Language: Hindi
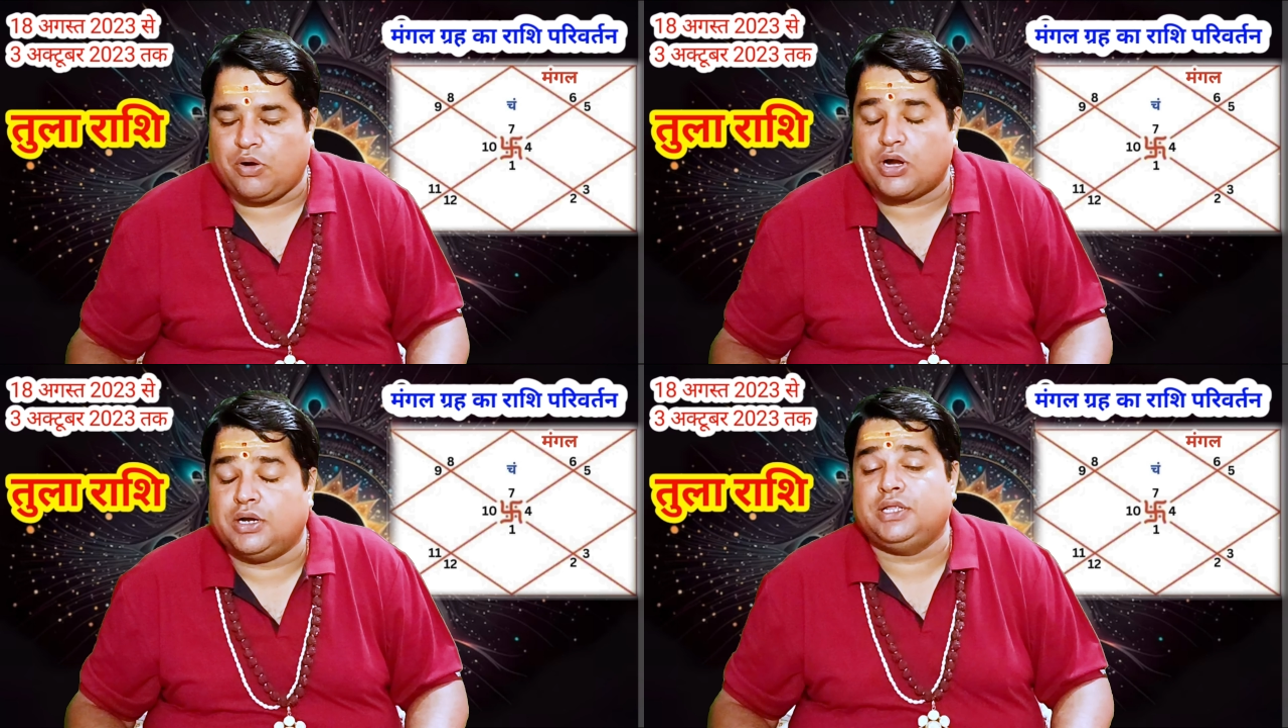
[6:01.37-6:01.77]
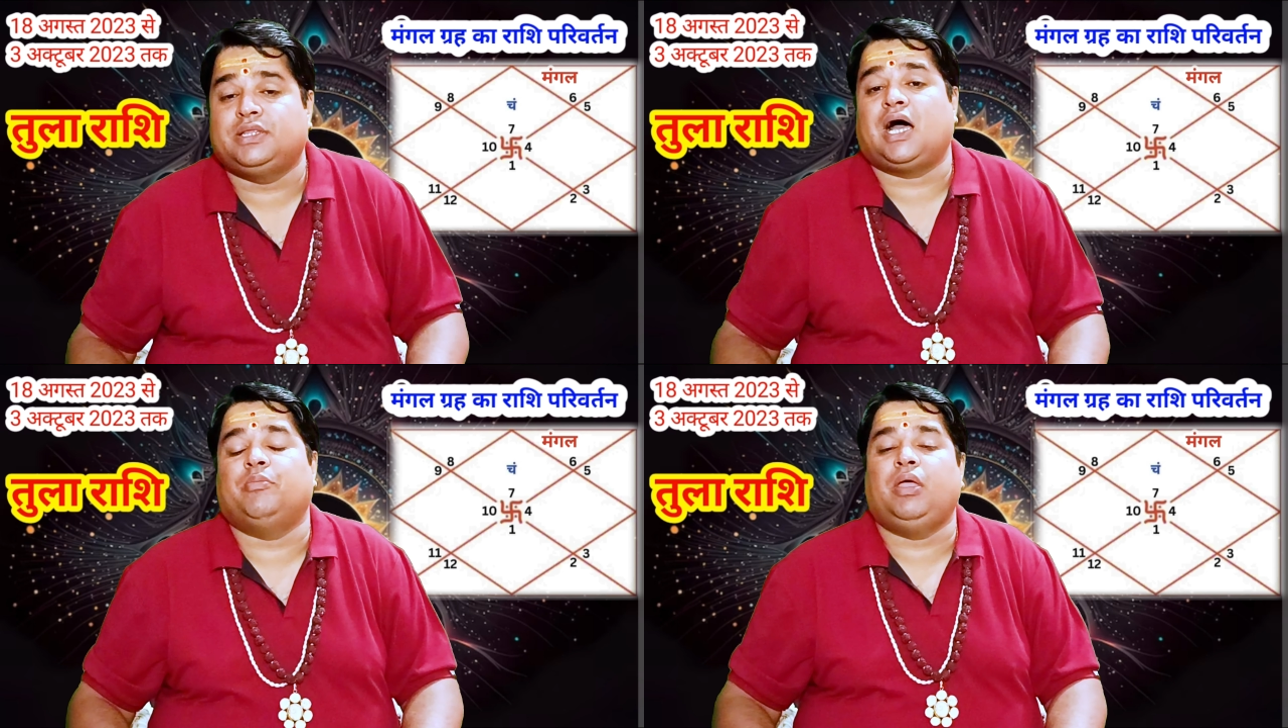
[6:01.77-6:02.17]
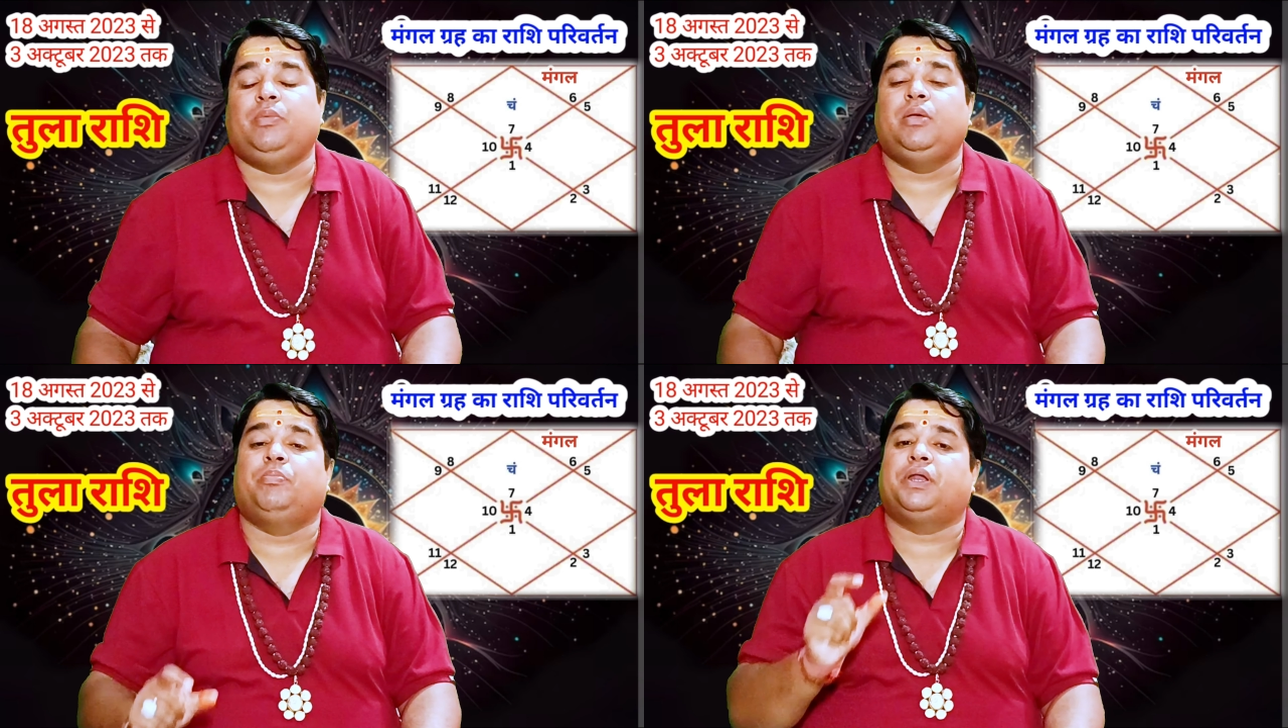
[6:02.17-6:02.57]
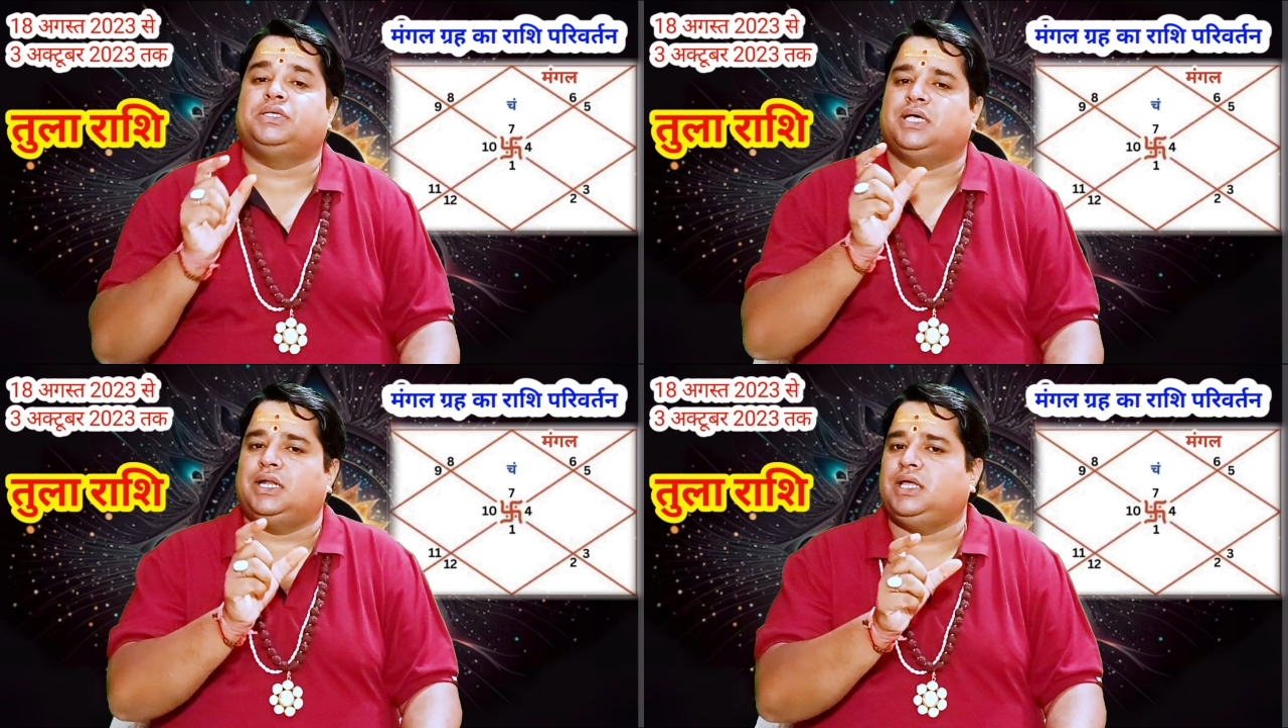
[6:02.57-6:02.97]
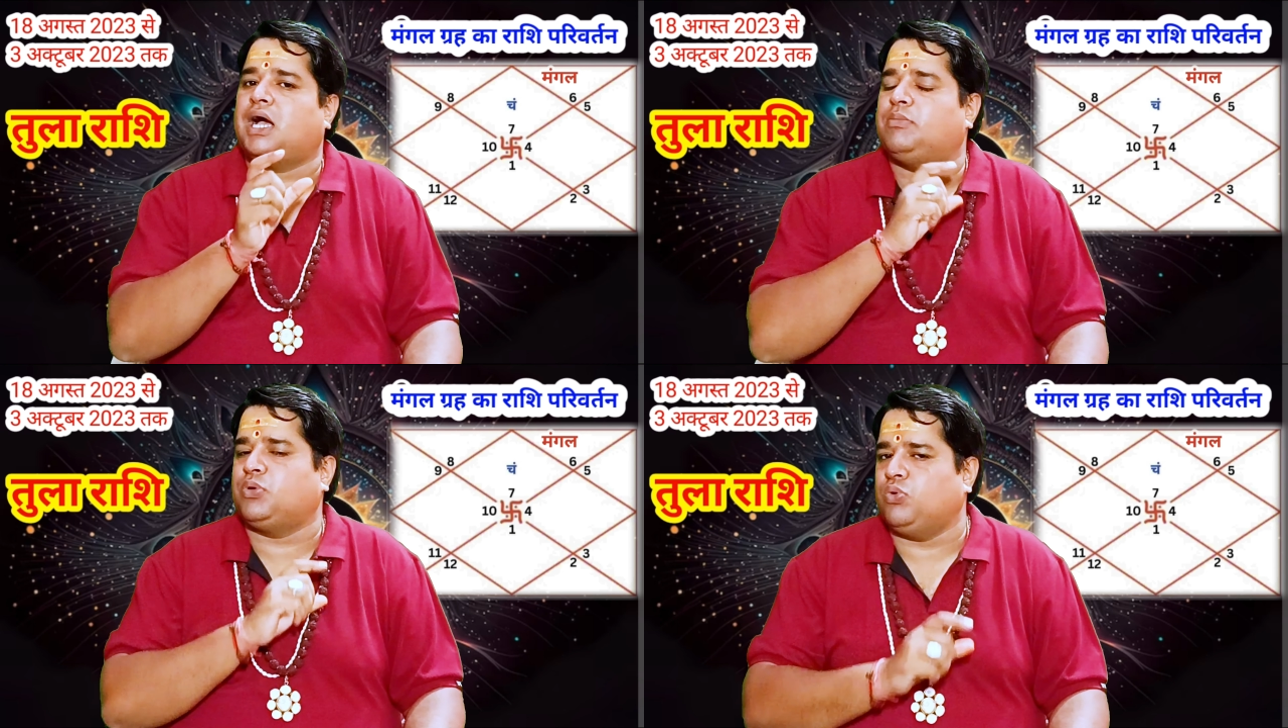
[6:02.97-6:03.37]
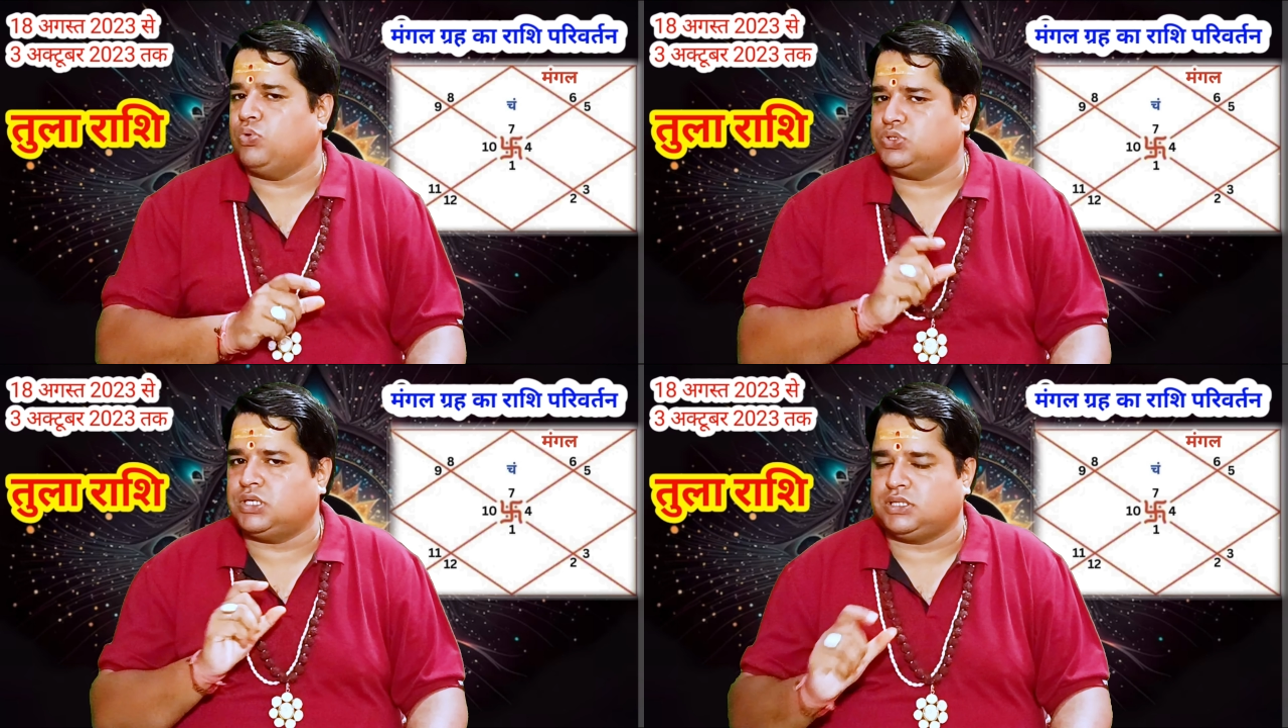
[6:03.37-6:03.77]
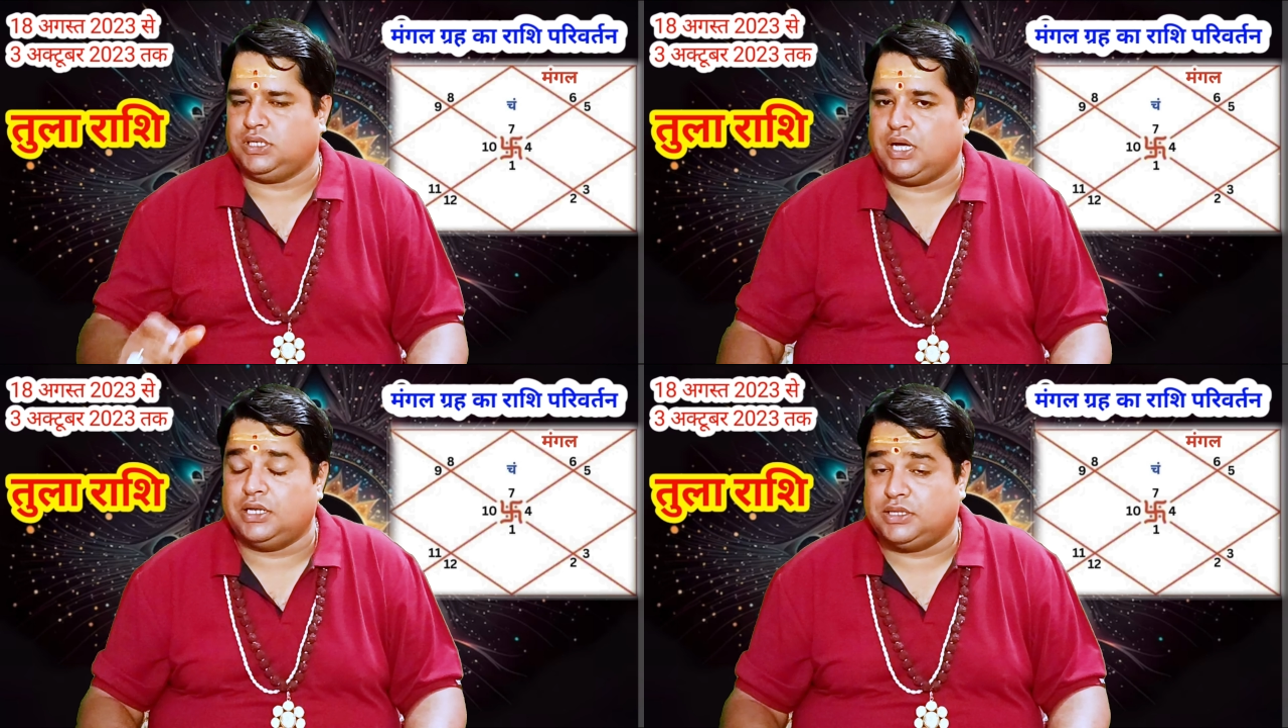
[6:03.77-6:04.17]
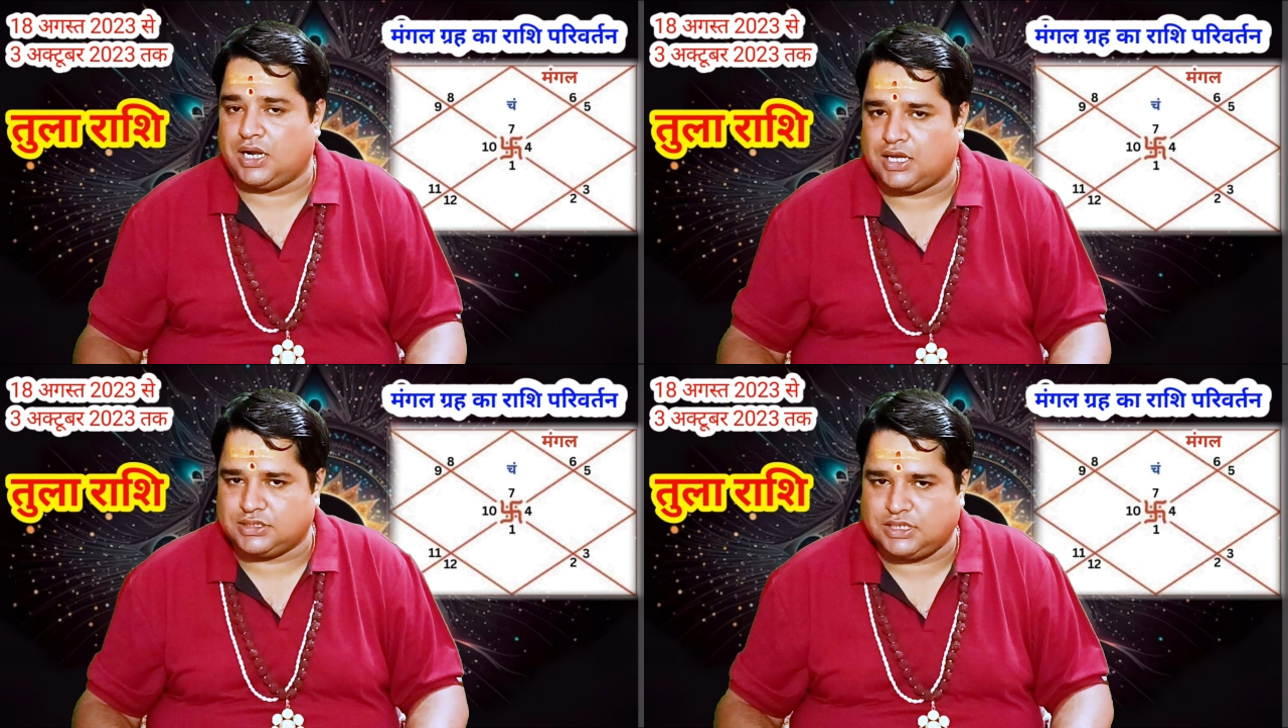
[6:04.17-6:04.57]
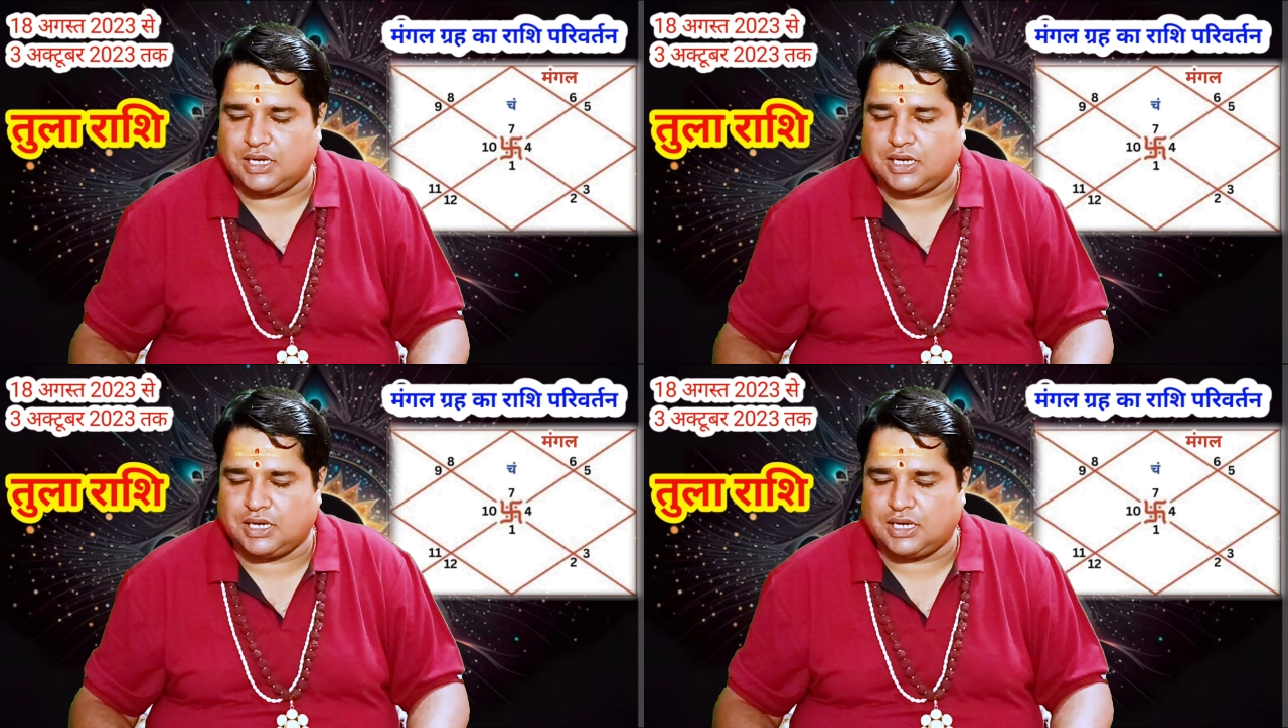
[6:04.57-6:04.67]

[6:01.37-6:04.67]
और निंद्रा में भी परेशानी आपको हो सकती है अनिद्रा के